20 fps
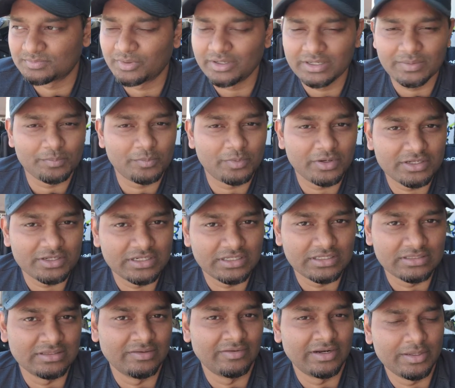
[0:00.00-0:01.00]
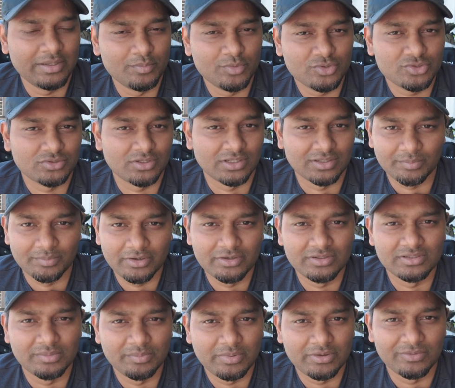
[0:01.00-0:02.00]
போய் எப்படியோ இன்றைக்கி இந்த வேலையை முடிச்சணும் அதை
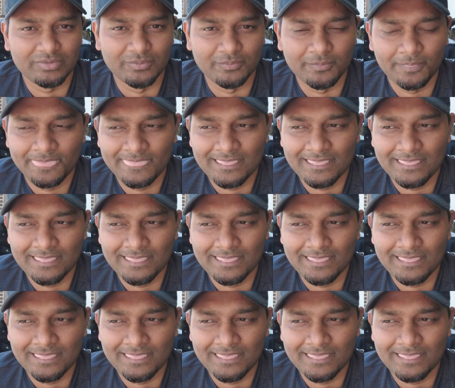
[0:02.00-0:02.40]
பண்ணும் இதை பண்ணும்